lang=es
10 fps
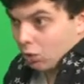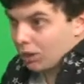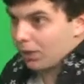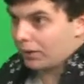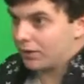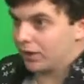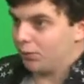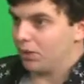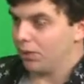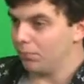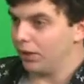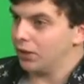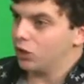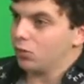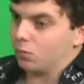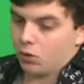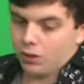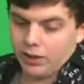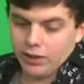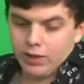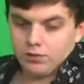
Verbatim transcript: obviamente es bienvenido porque